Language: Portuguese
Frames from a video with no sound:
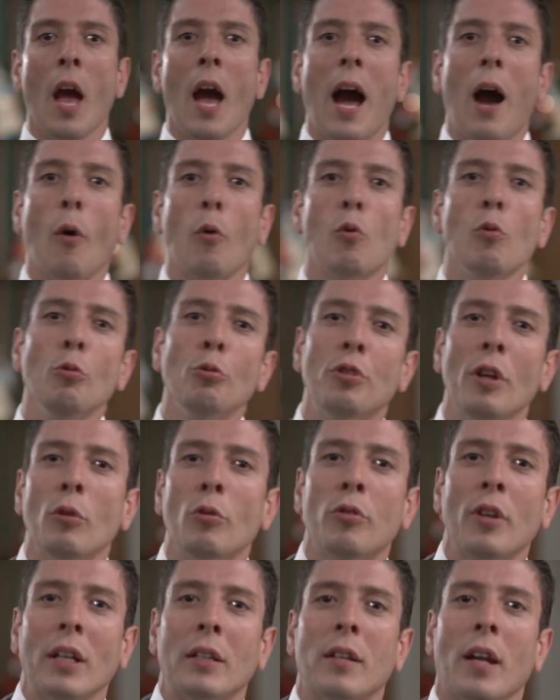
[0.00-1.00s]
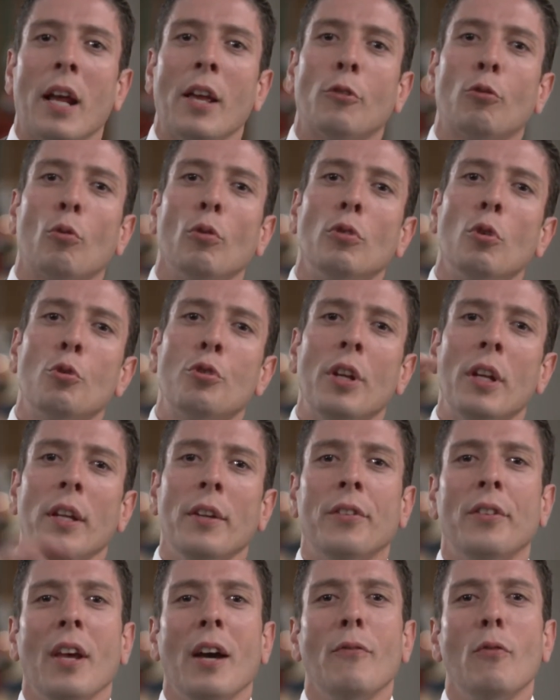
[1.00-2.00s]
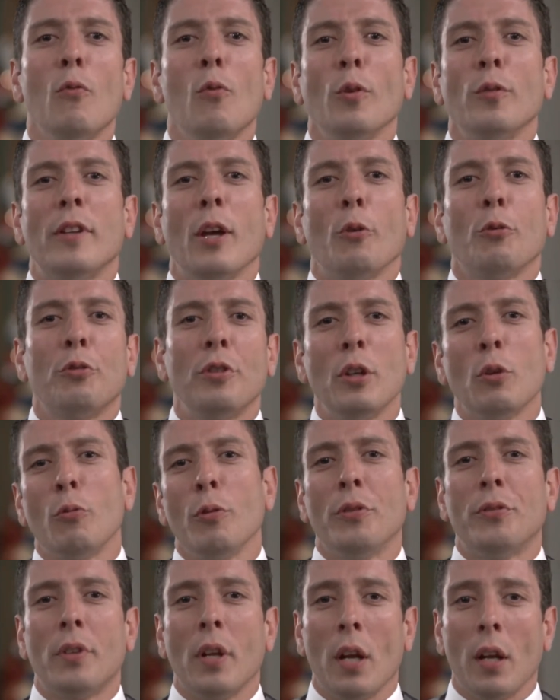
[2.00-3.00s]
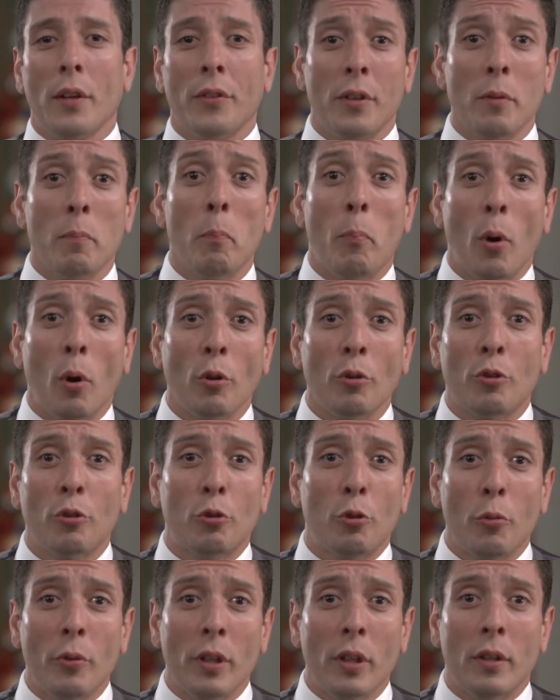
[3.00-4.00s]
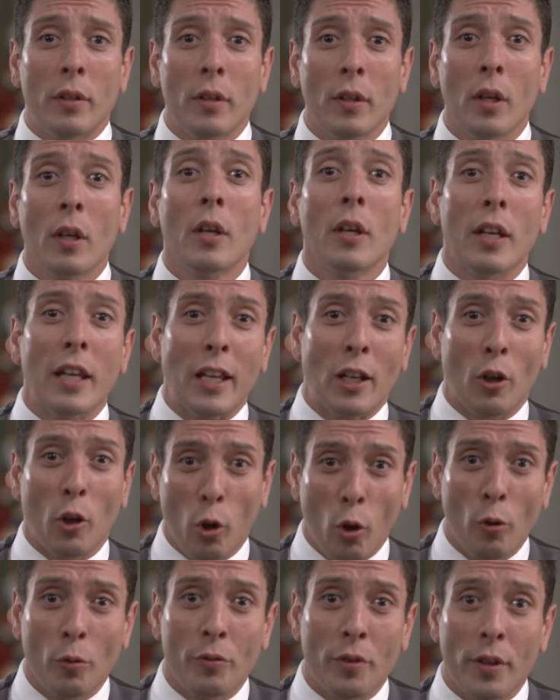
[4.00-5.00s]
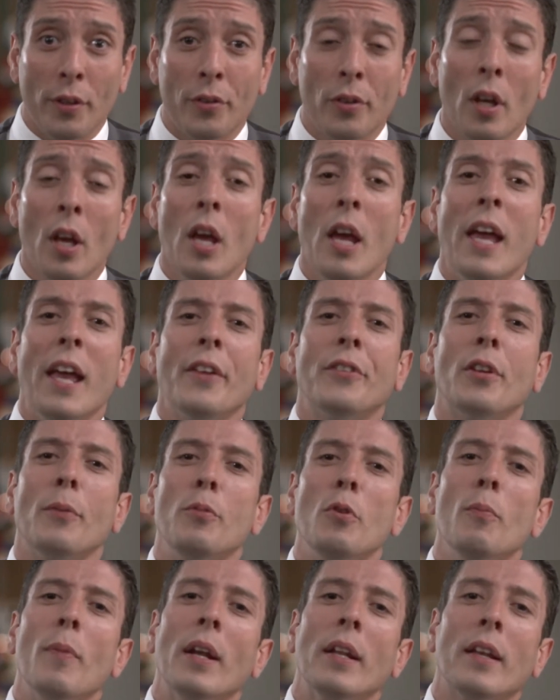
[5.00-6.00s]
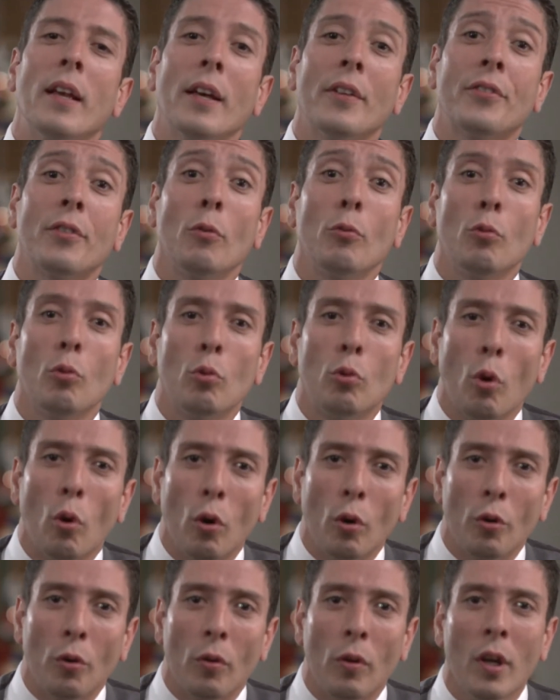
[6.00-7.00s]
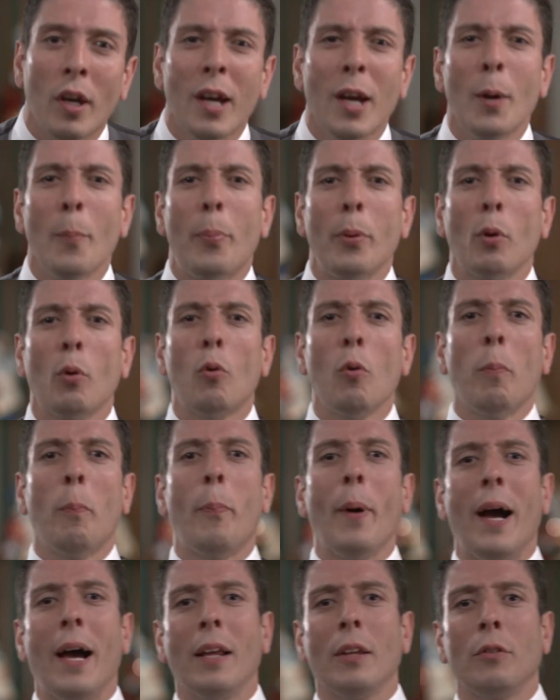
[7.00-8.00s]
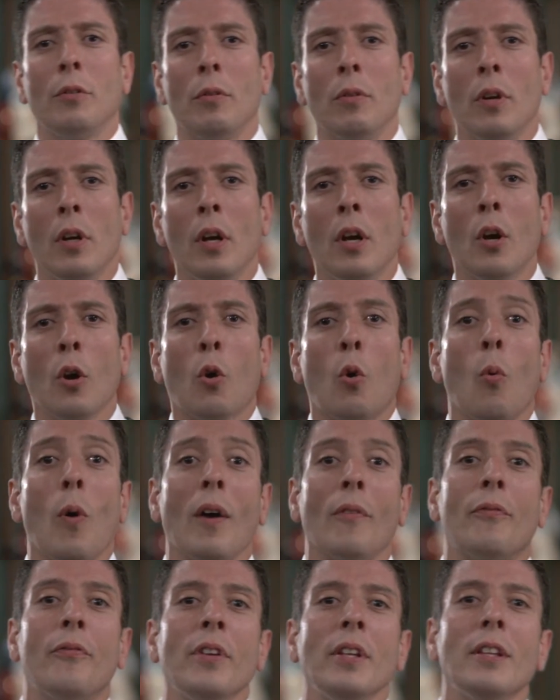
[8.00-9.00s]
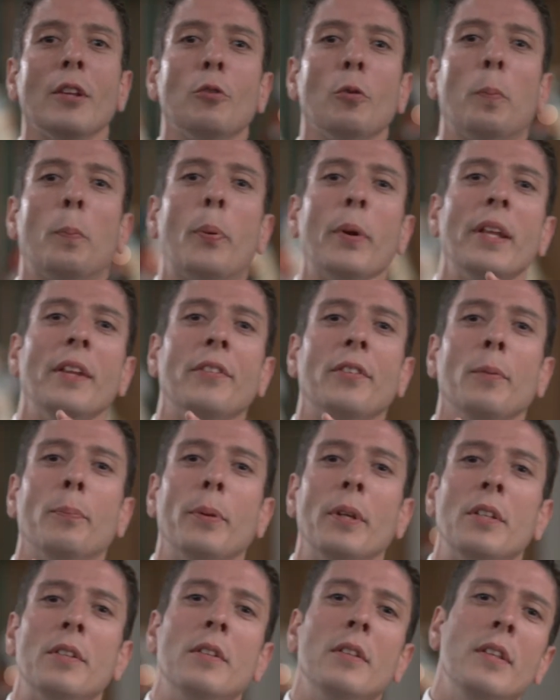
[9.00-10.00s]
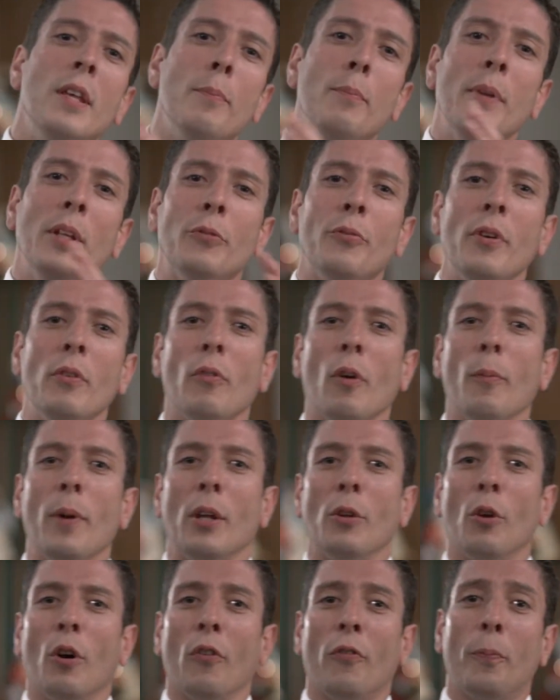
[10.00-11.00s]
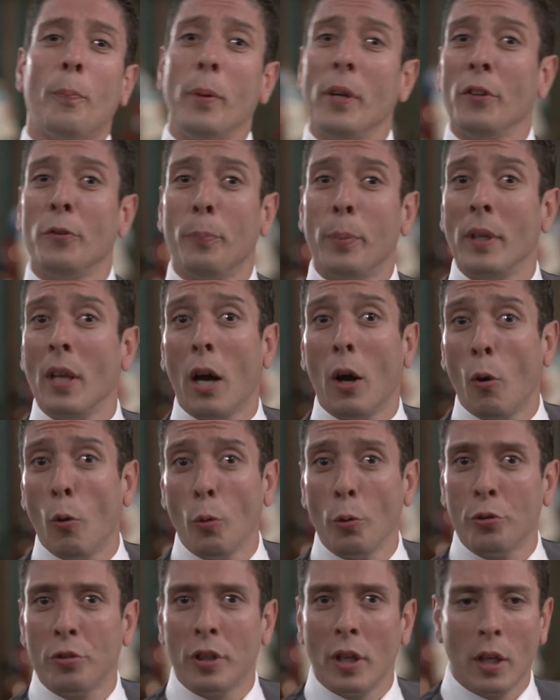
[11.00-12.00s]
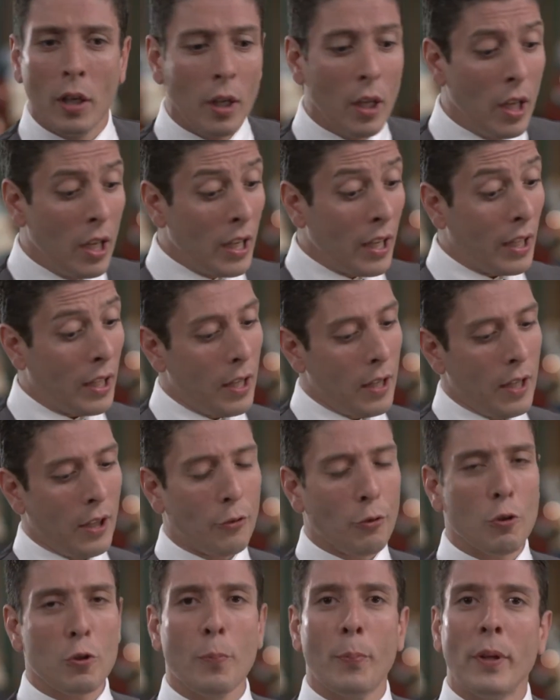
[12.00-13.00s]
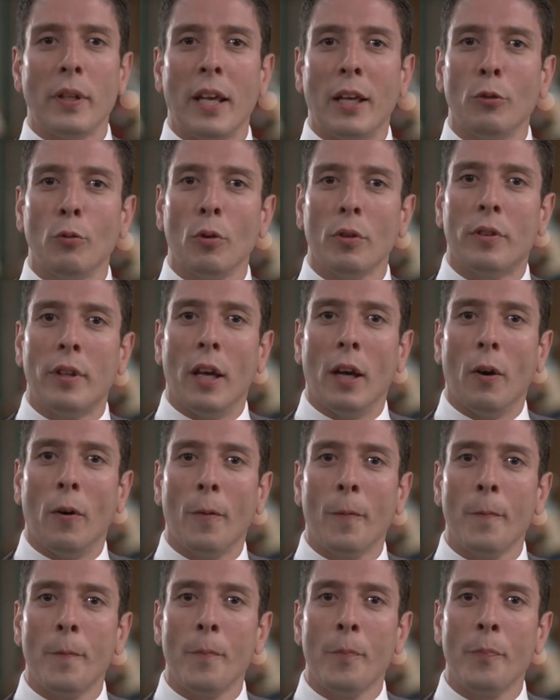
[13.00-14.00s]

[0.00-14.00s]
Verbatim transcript: Alguns anos atrás, quando eu gerenciava um hotel cinco estrelas em Bond Street, em Londres, recebi uma ligação do dono, preocupado com a vinda do príncipe Dmitry Romanov, príncipe da Rússia, que ia se hospedar no hotel.